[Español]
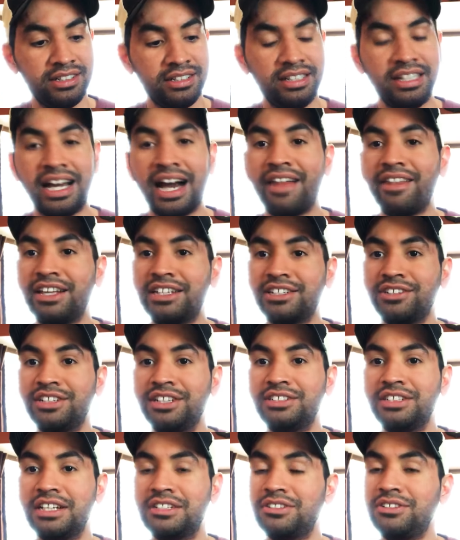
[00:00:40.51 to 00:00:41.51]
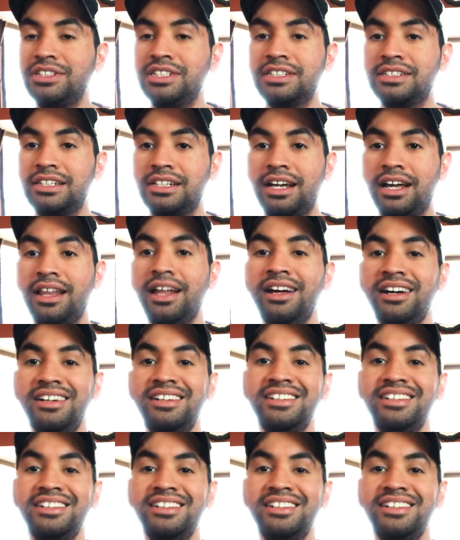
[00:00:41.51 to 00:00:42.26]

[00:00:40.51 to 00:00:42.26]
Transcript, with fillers: Ya, de hecho, de, hecho ni dice nada.